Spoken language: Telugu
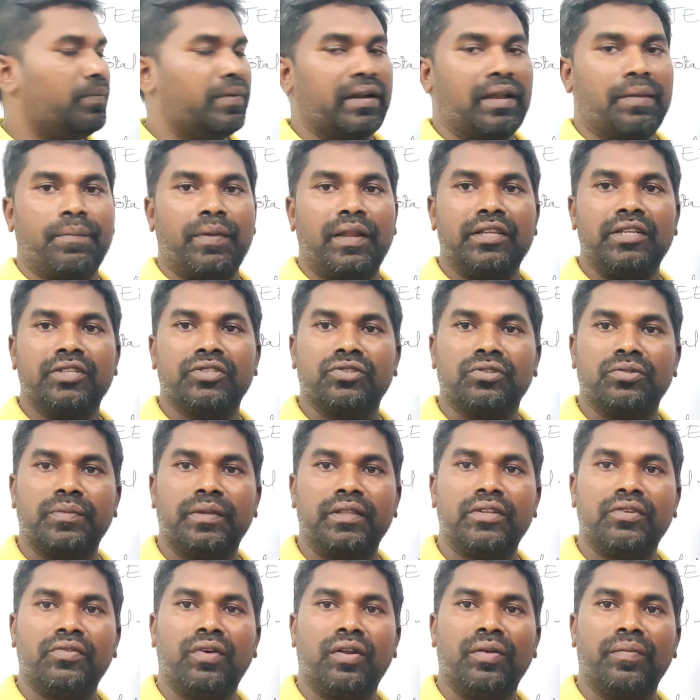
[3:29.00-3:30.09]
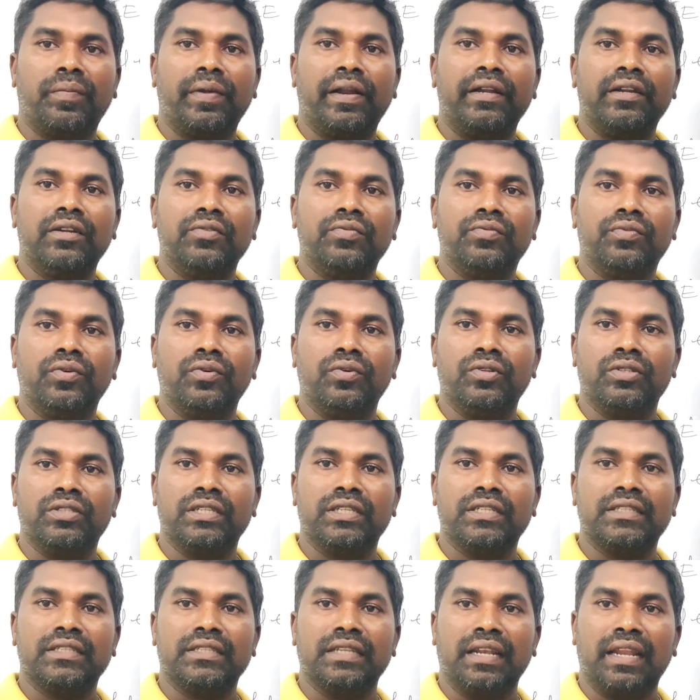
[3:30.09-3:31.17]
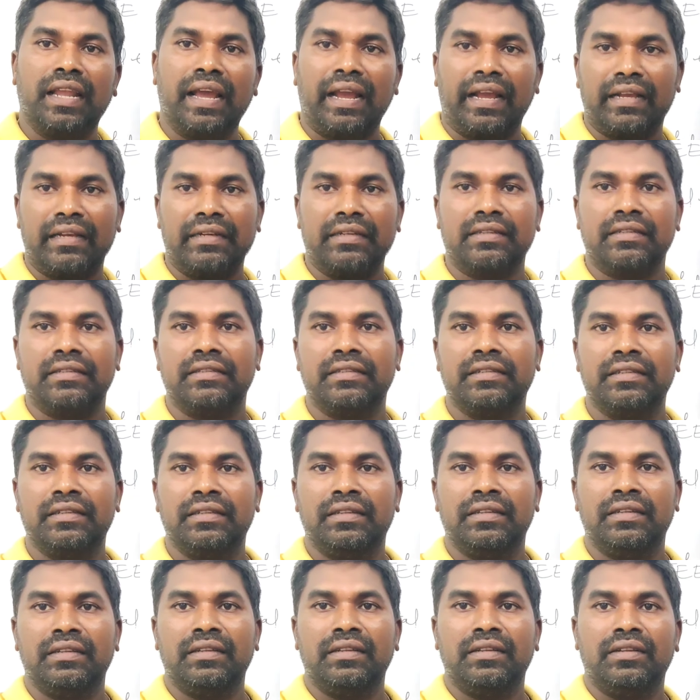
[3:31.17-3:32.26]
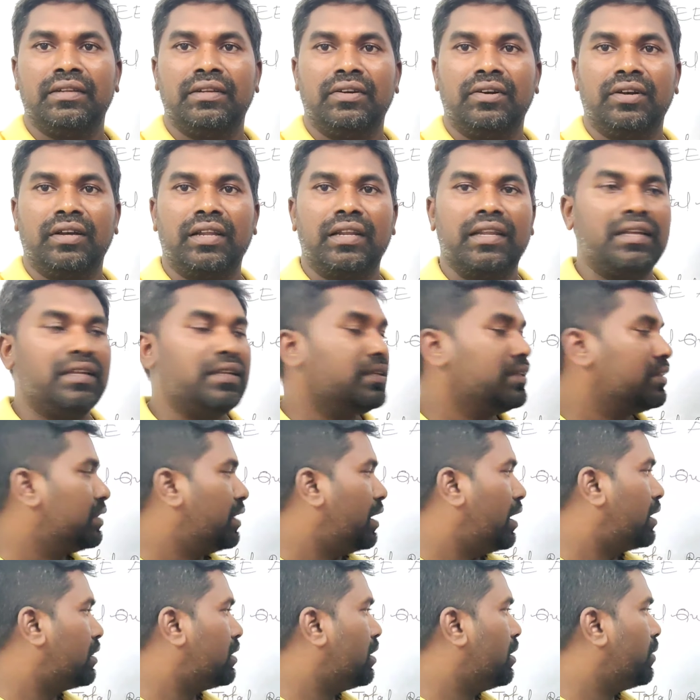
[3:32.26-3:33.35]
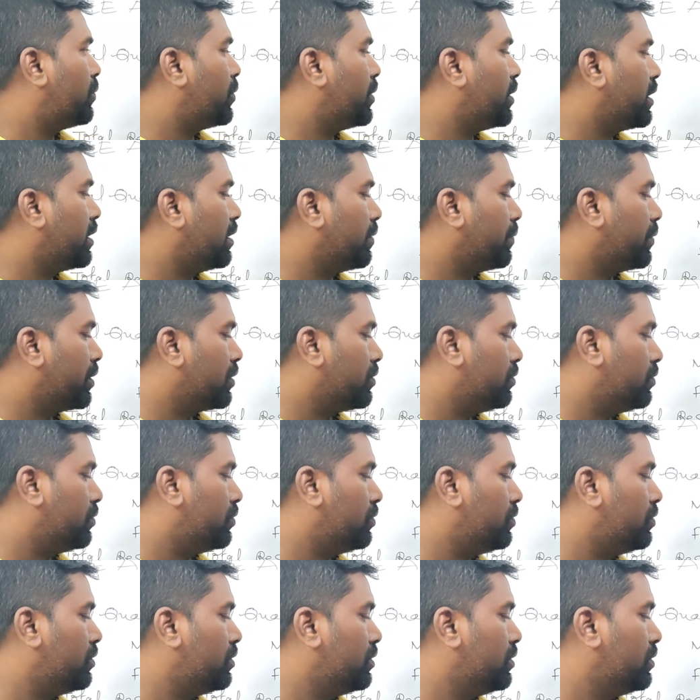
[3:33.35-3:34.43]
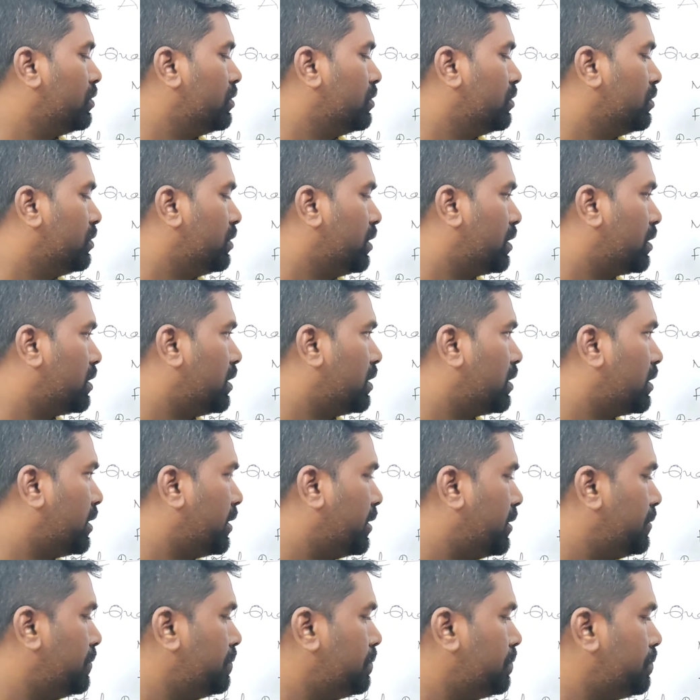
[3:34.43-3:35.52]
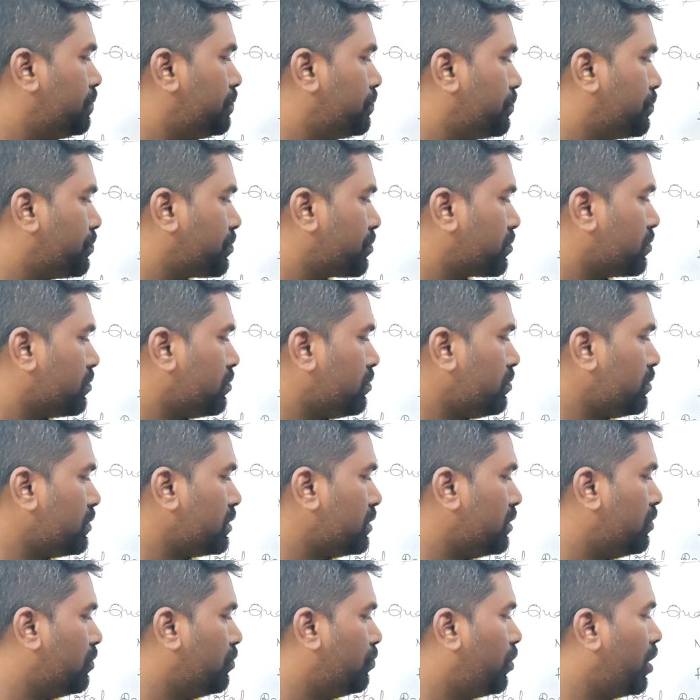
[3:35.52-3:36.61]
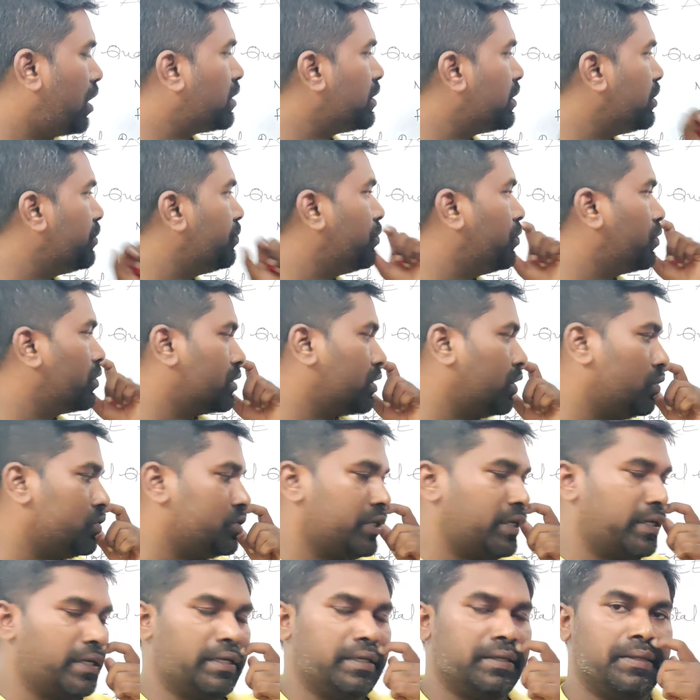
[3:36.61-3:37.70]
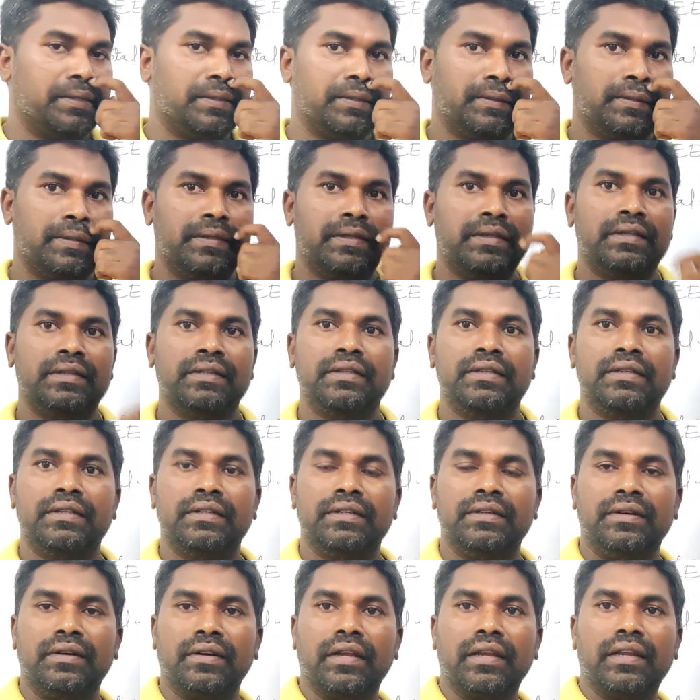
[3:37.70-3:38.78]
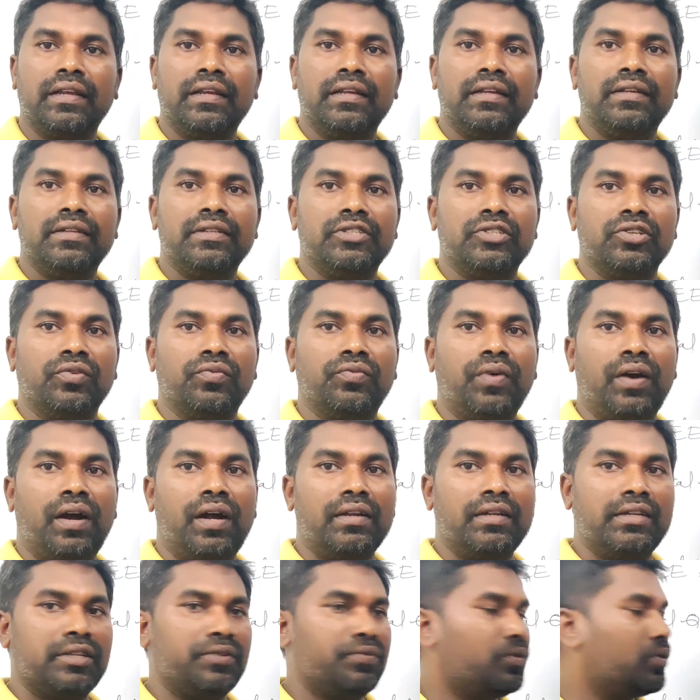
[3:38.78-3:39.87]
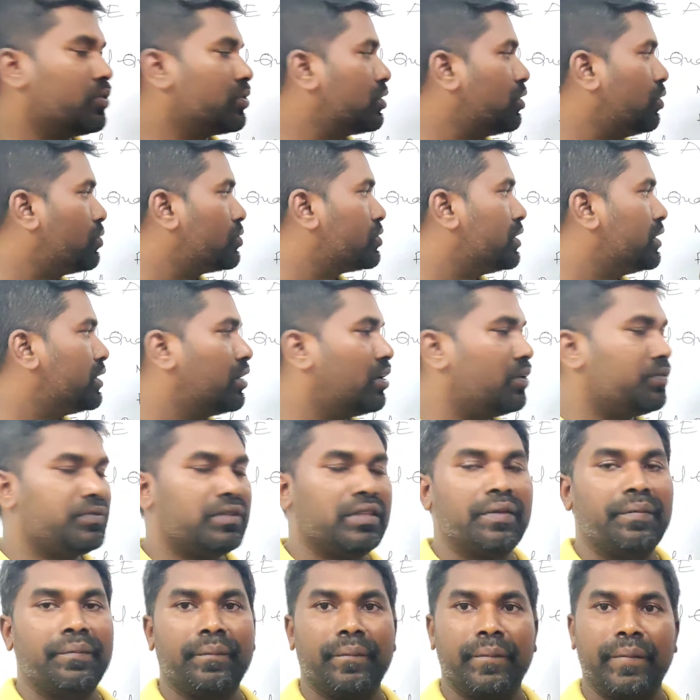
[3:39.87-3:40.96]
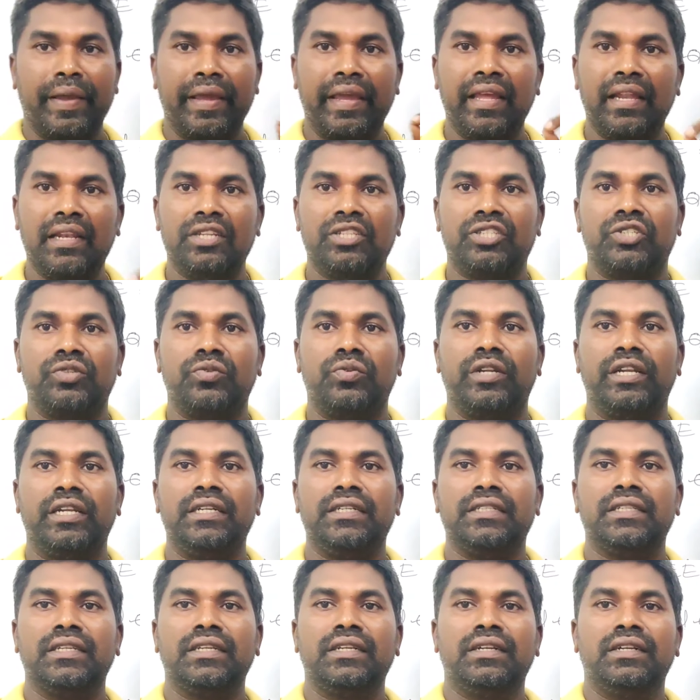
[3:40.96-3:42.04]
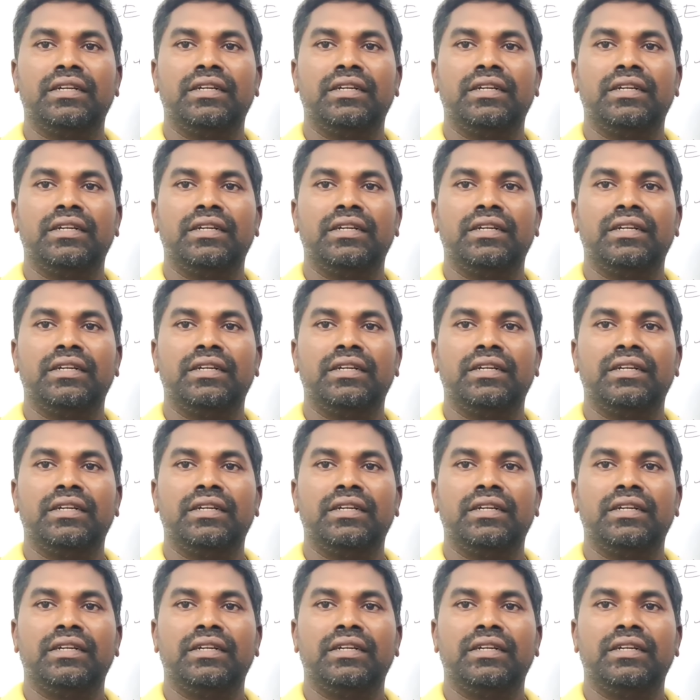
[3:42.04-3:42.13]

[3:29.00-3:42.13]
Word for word: బట్ అప్లై చేసుకున్న మాత్రం వన్ పాయింట్ ఫోర్ సిక్స్ ల్యాక్ ఓకేనా దాదాపు ఇక్కడ మీకు ఎంత అంటే ఫార్టీ ఫోర్ థౌజండ్ ఓకేనా సో ఫార్టీ ఫోర్ థౌజండ్ ఆఫ్ ది మేల్ స్టూడెంట్స్